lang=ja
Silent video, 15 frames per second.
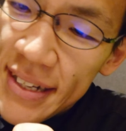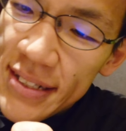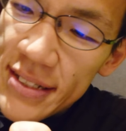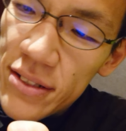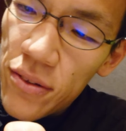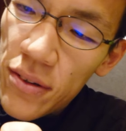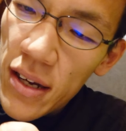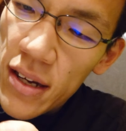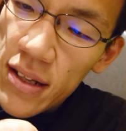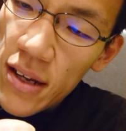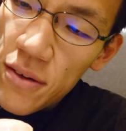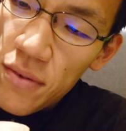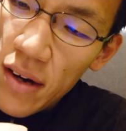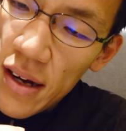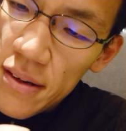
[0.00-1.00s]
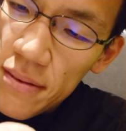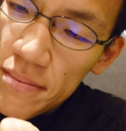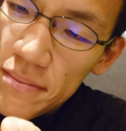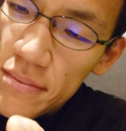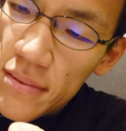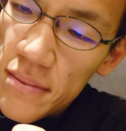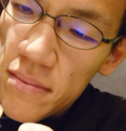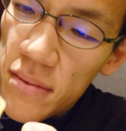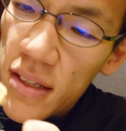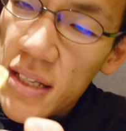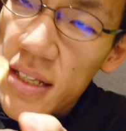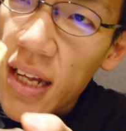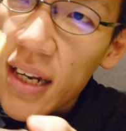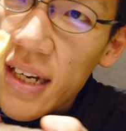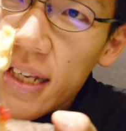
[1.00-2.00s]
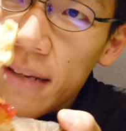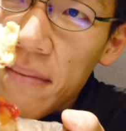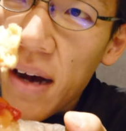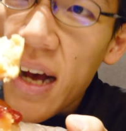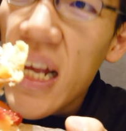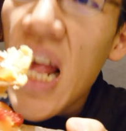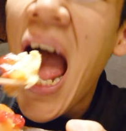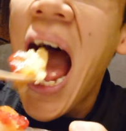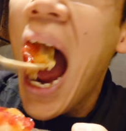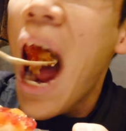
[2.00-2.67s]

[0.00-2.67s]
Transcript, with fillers: それでは、いただきます。